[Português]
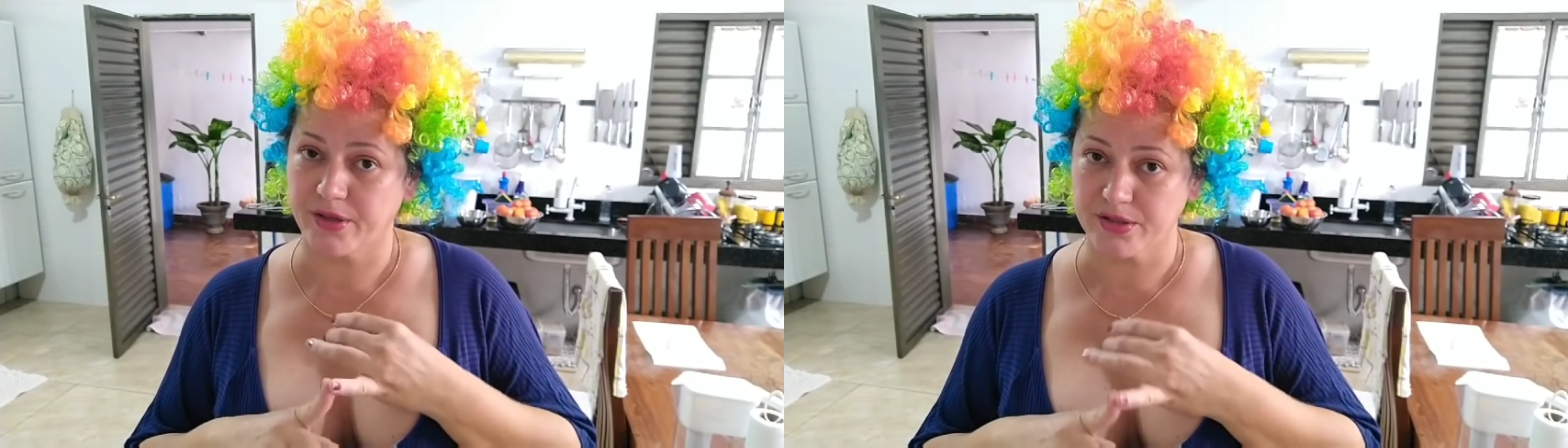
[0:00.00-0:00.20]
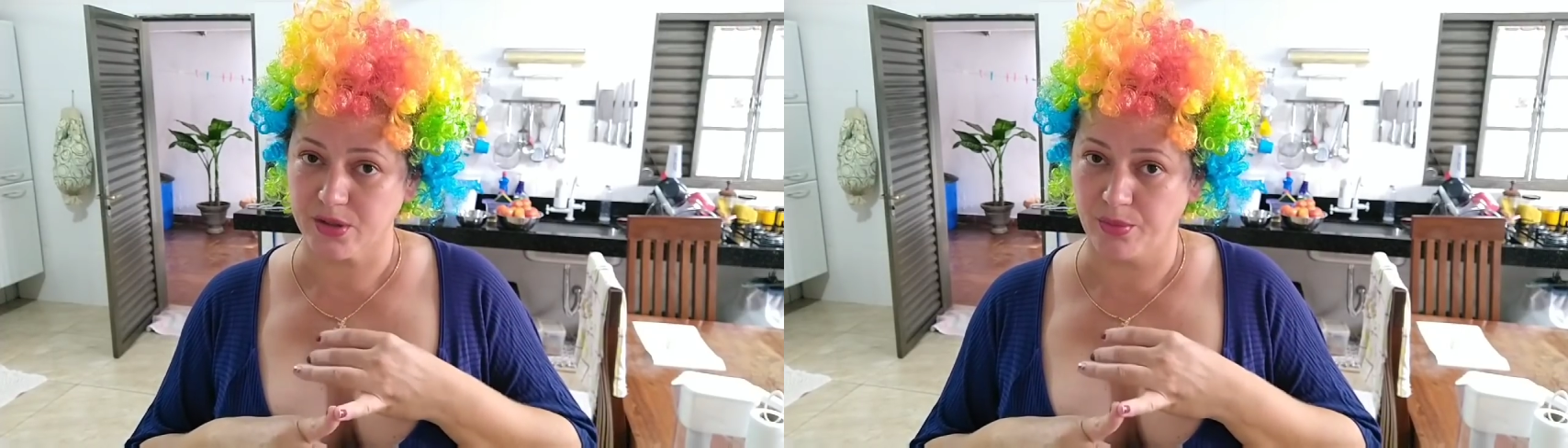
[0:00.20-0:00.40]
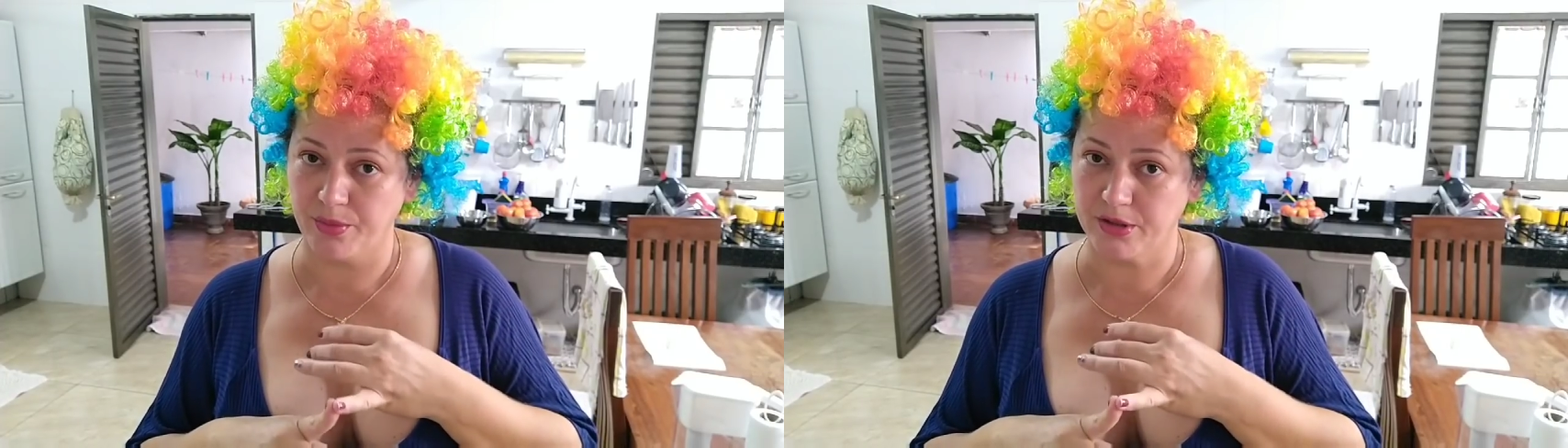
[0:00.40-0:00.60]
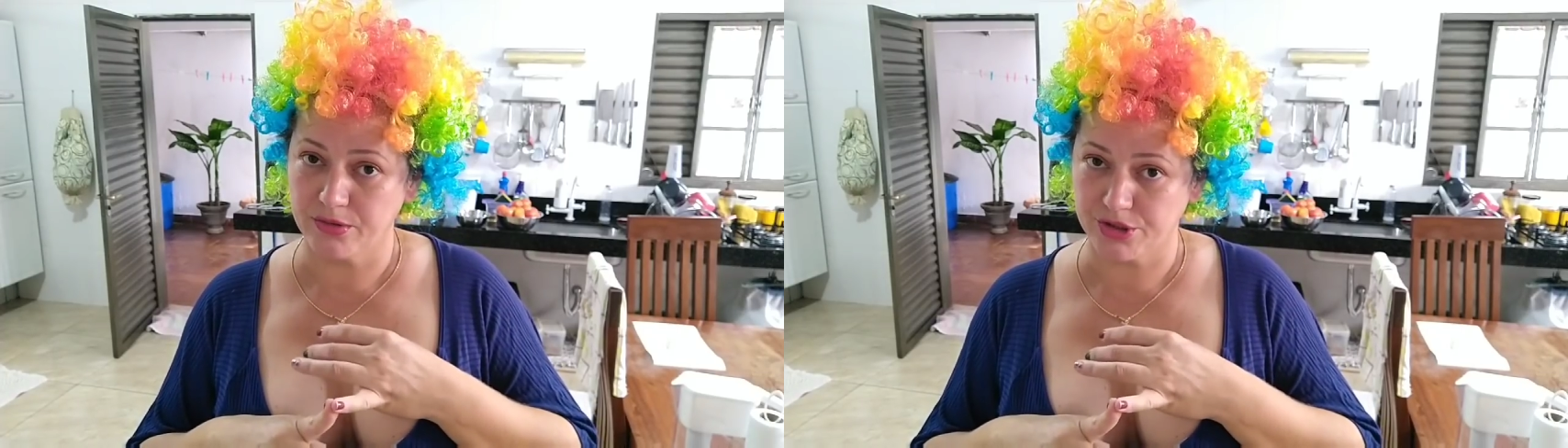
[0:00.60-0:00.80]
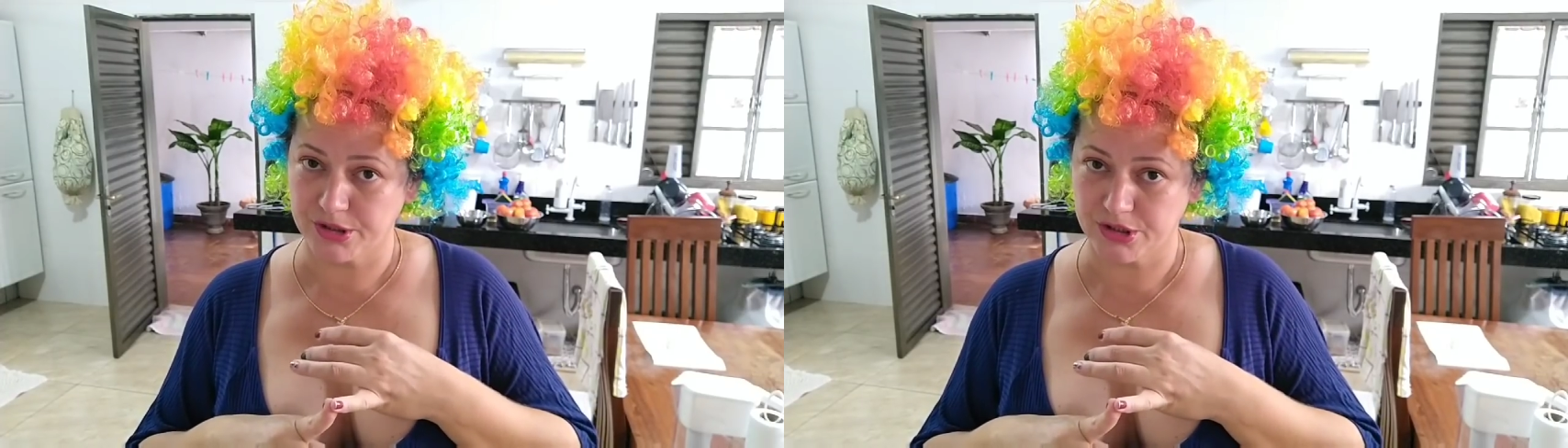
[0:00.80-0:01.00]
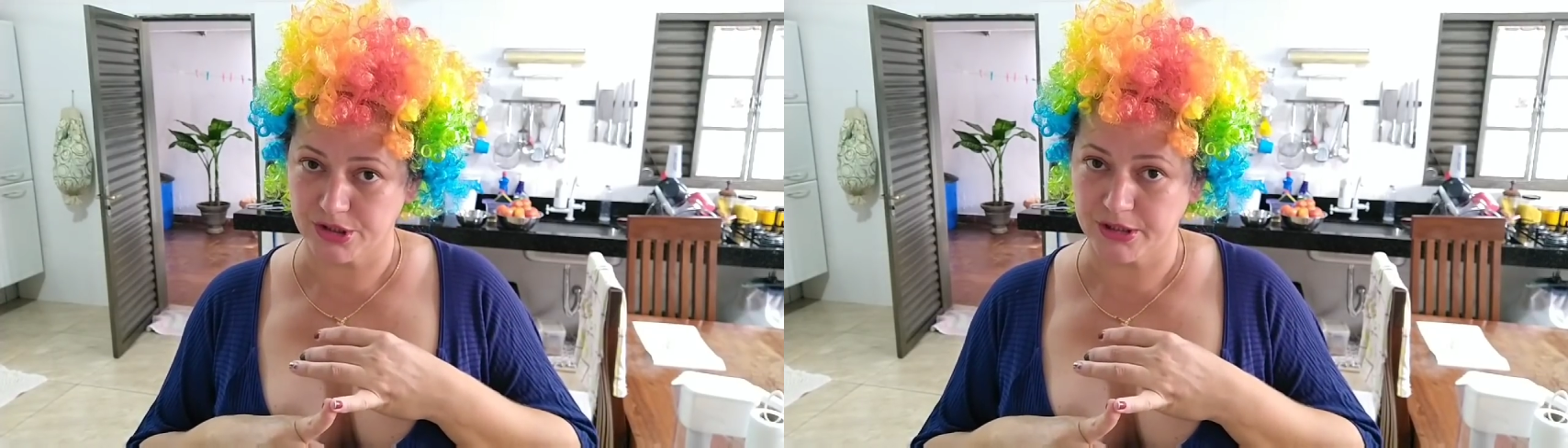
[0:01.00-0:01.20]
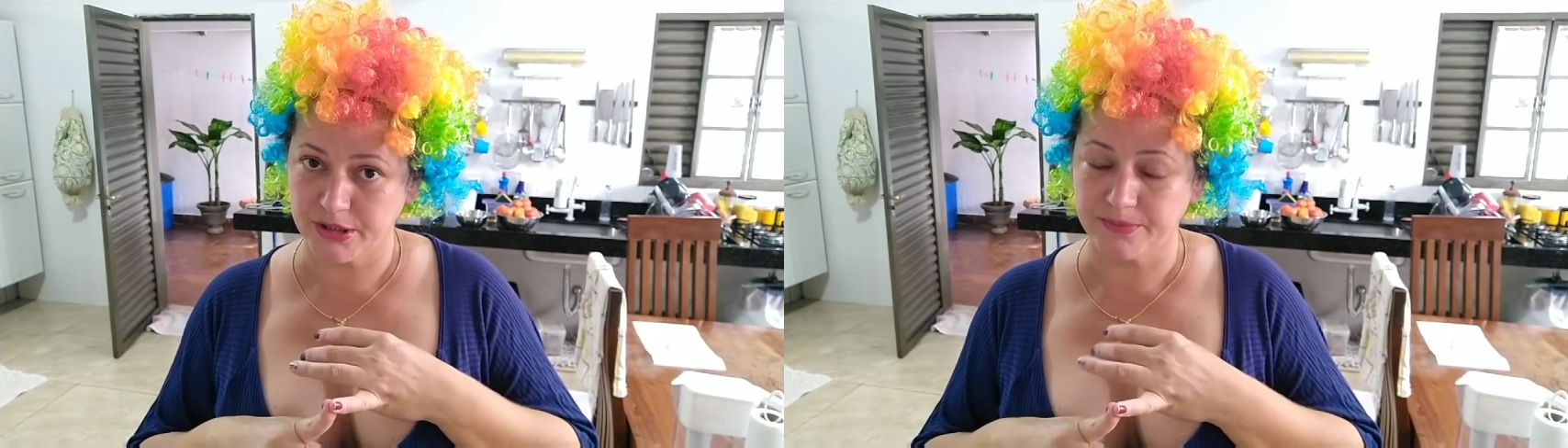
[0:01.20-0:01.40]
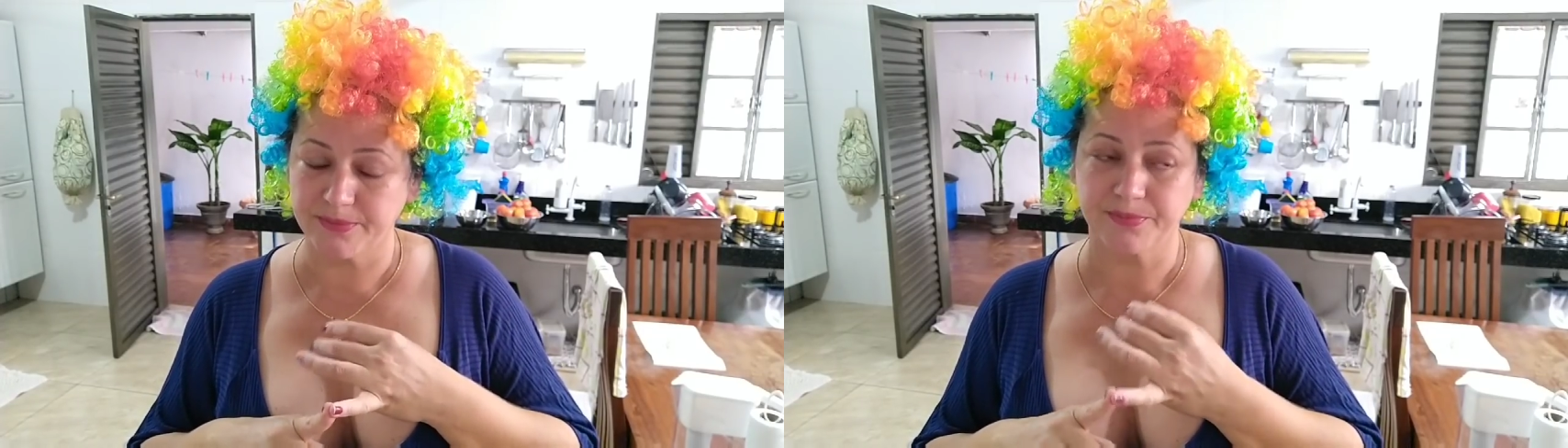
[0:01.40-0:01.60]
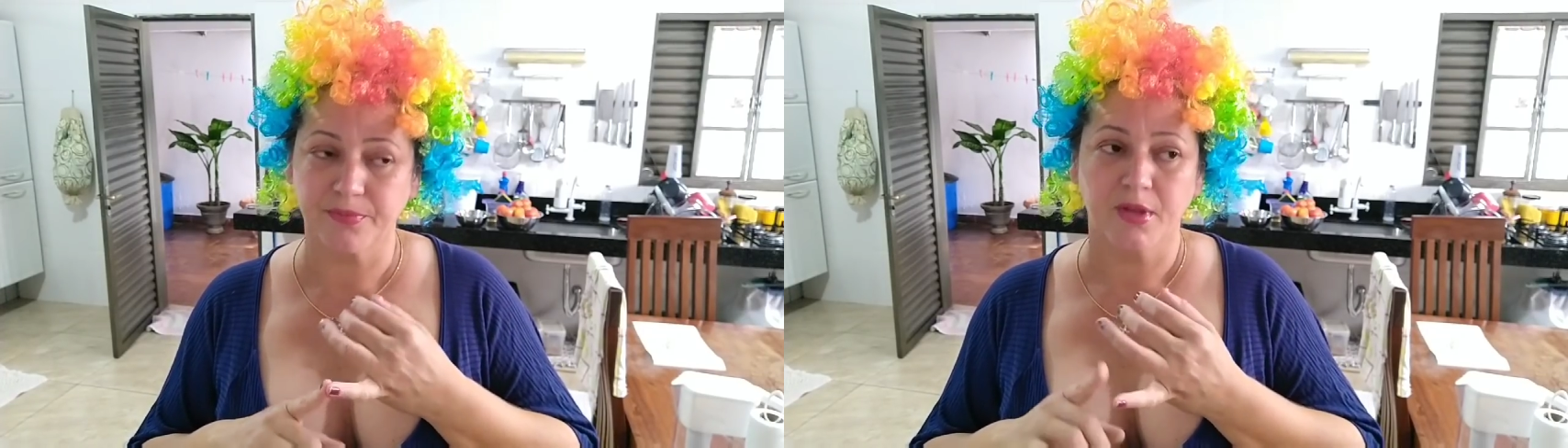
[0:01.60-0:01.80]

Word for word: na nossa comida do dia a dia.